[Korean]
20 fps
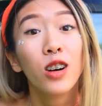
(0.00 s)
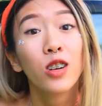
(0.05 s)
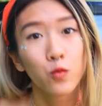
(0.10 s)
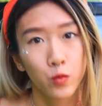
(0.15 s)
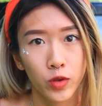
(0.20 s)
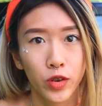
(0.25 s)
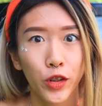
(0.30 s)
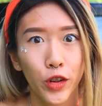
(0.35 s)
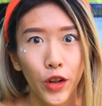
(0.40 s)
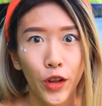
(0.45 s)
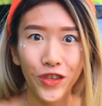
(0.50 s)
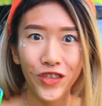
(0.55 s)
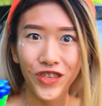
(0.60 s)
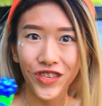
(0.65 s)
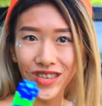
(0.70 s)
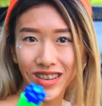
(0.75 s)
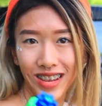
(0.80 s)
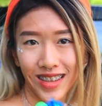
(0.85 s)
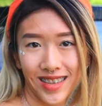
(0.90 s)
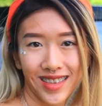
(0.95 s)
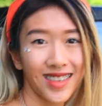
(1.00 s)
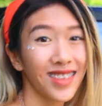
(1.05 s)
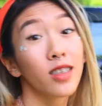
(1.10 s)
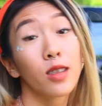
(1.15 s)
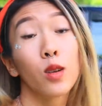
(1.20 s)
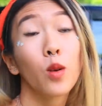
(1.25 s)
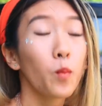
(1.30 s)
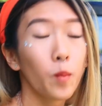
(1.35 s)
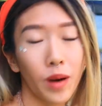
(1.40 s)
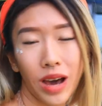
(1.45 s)
모든 사업은 초기
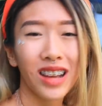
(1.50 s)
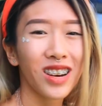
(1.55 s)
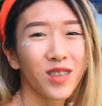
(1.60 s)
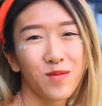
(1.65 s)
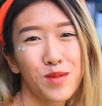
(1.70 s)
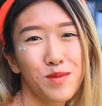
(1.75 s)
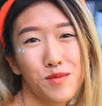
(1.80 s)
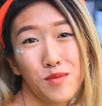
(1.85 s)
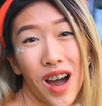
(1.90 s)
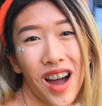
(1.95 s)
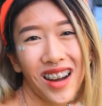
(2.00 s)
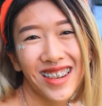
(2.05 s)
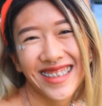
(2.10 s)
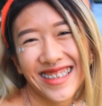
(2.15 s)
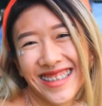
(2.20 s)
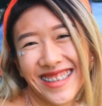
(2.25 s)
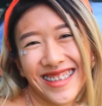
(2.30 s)
비용을 필요로 하죠.